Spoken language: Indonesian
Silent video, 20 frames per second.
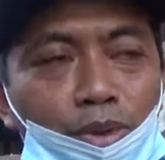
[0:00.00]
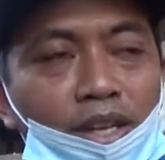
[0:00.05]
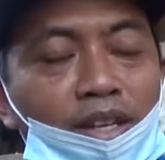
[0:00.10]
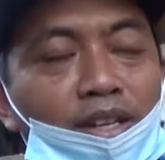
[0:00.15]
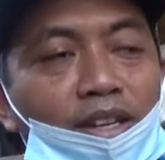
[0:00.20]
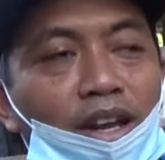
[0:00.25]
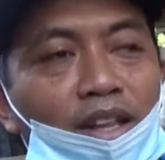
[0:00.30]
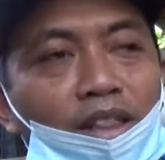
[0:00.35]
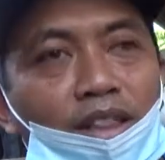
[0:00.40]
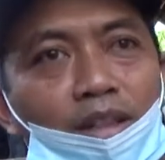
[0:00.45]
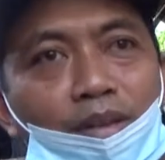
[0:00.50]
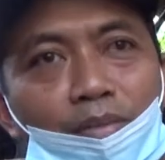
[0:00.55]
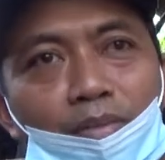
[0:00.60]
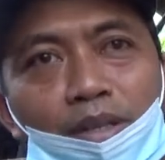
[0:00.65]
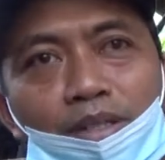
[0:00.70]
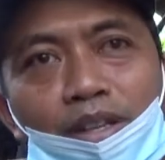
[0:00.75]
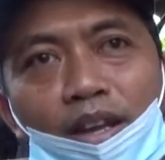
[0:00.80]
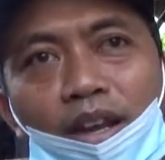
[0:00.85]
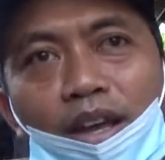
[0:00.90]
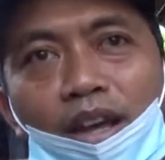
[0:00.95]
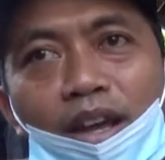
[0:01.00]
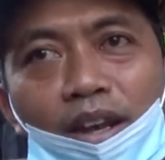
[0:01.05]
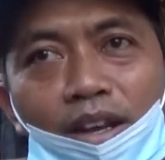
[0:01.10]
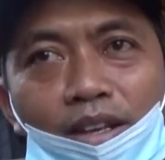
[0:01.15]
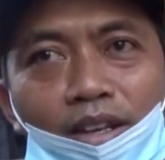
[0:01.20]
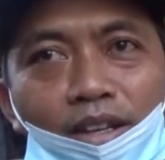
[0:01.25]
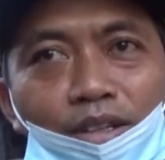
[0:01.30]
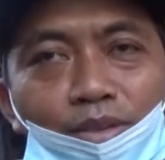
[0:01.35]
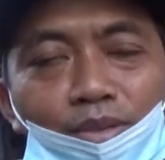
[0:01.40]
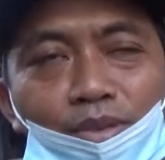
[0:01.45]
meningkat masalah
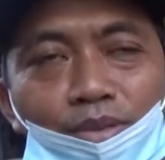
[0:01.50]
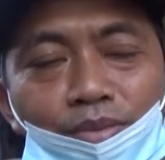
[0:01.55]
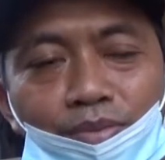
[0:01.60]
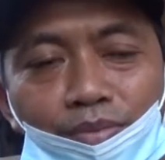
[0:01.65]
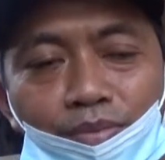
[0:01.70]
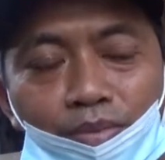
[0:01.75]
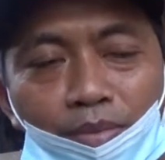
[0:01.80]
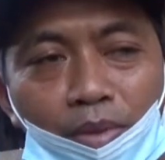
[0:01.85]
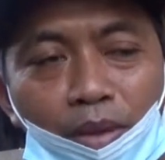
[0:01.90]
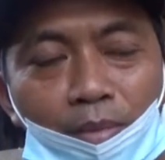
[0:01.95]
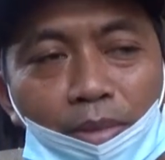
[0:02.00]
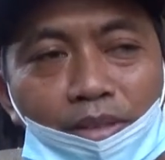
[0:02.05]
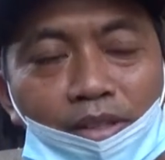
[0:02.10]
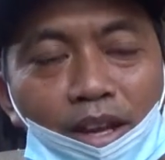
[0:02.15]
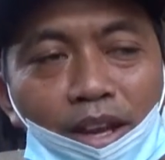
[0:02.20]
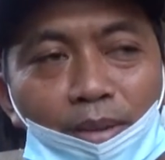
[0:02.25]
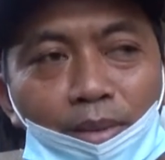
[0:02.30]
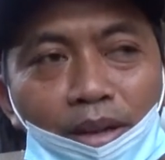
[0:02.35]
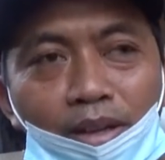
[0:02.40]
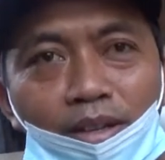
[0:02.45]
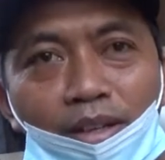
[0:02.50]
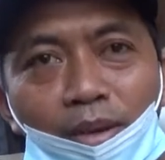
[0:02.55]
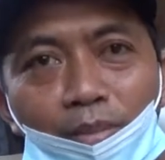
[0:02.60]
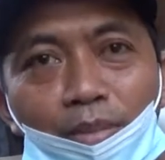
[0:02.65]
harga itu. Masalah apa?